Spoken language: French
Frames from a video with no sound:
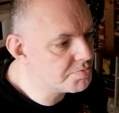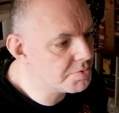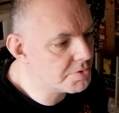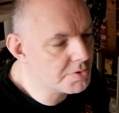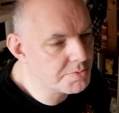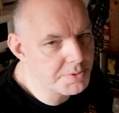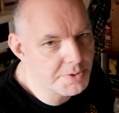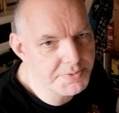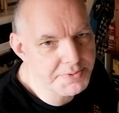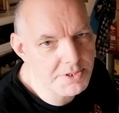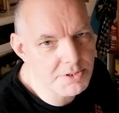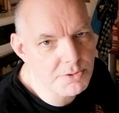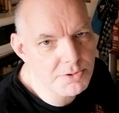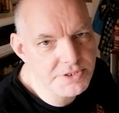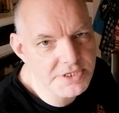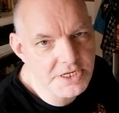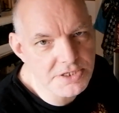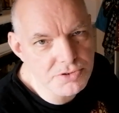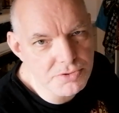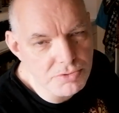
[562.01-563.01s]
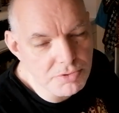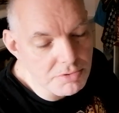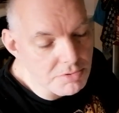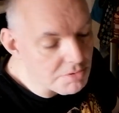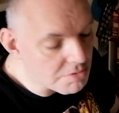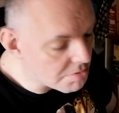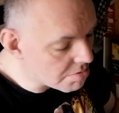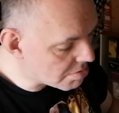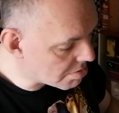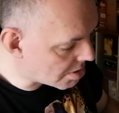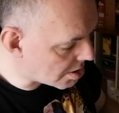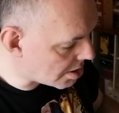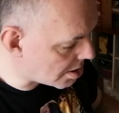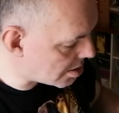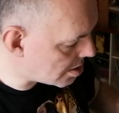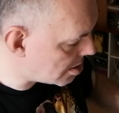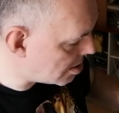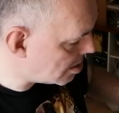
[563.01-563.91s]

pour, pour faire le zazou. Voilà.